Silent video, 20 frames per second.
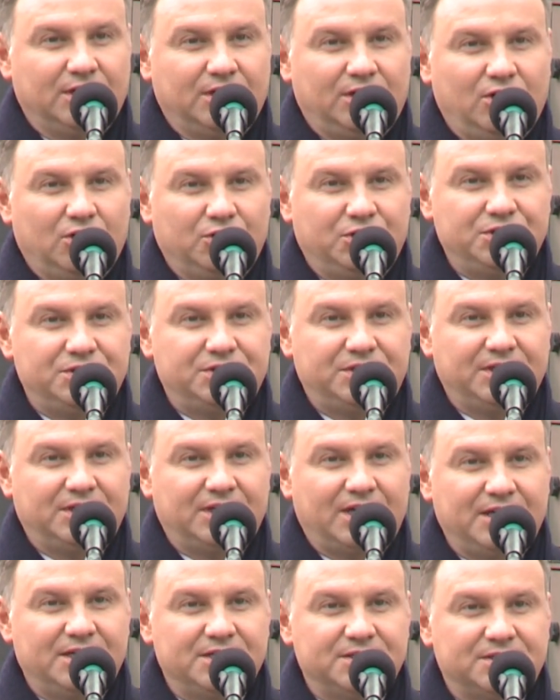
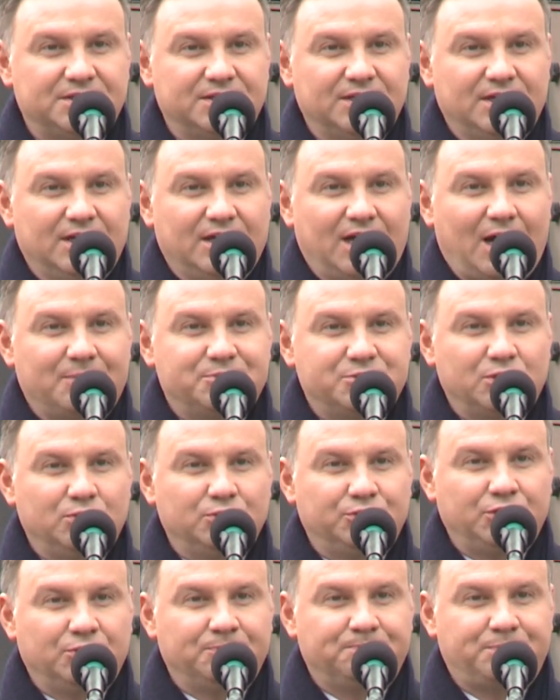Logistyka jest
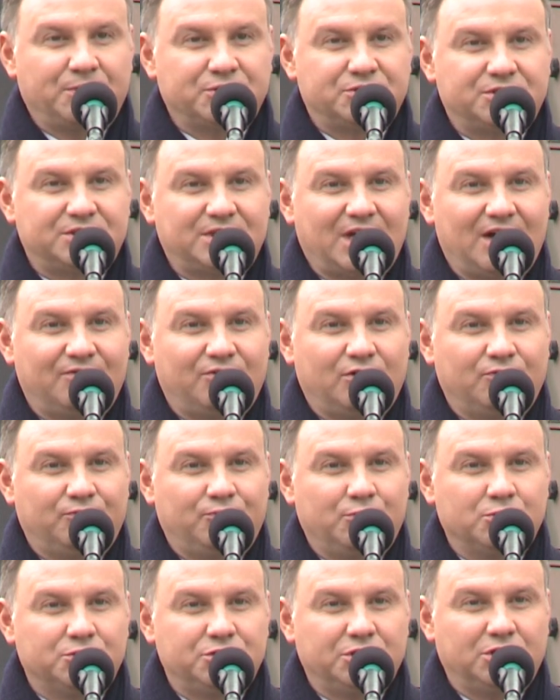absolutną podstawą
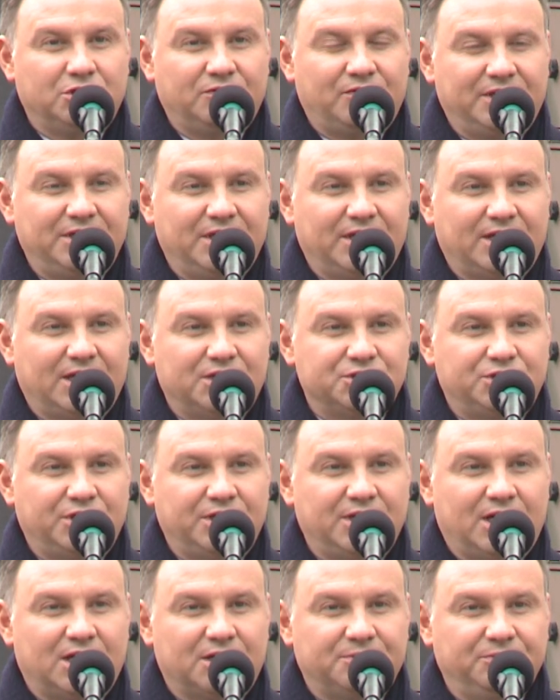funkcjonowania
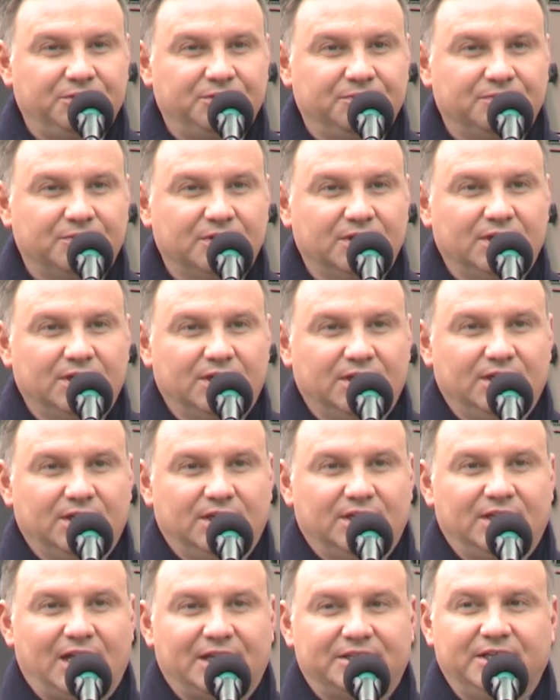każdej armii.
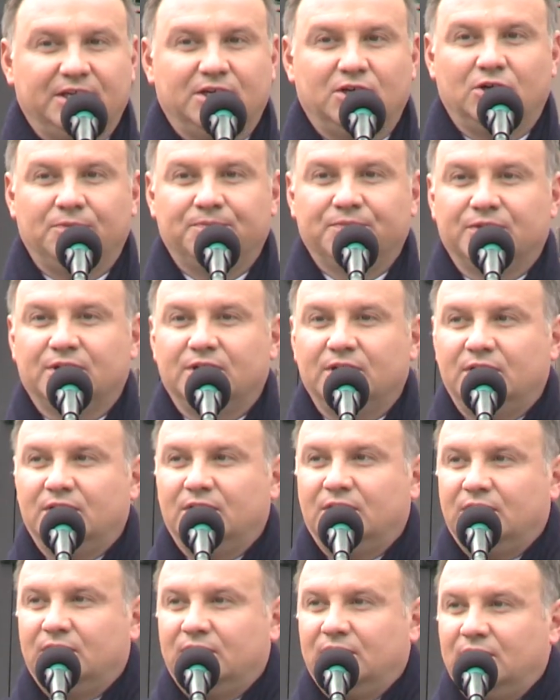Dlatego
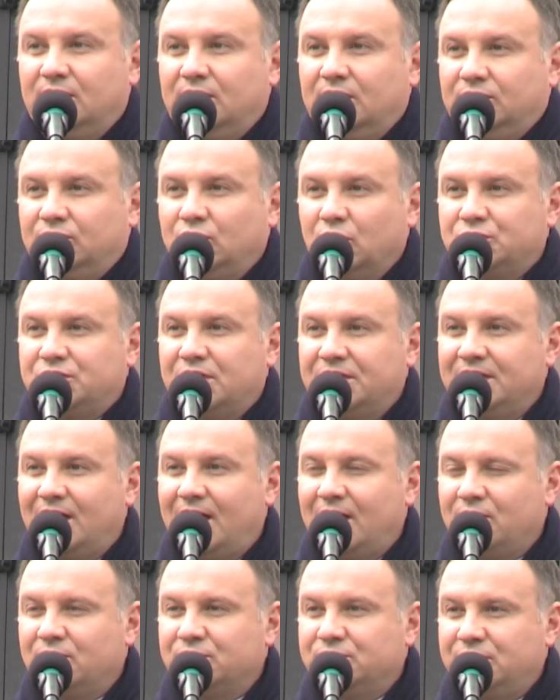
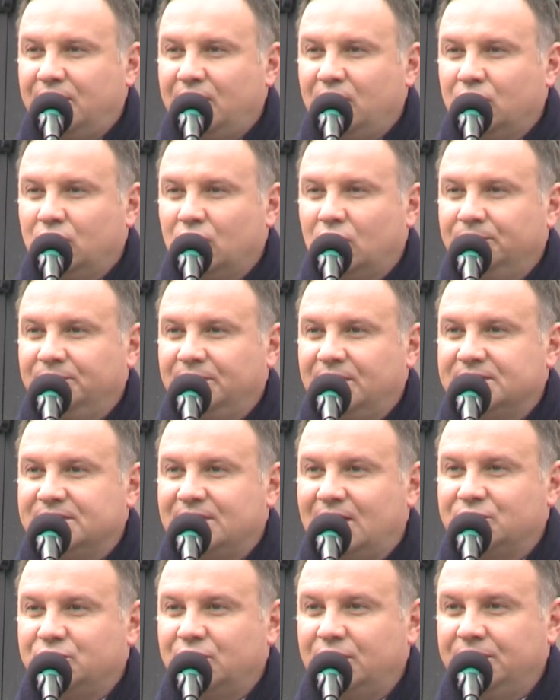doceniając jej ogromne
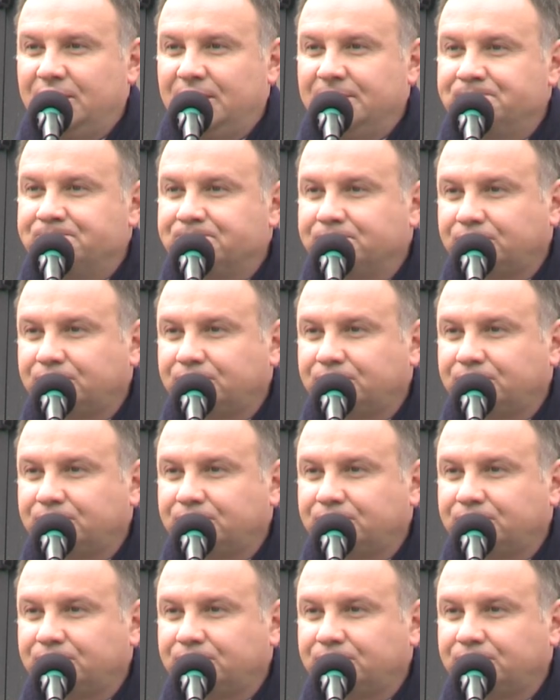znaczenie,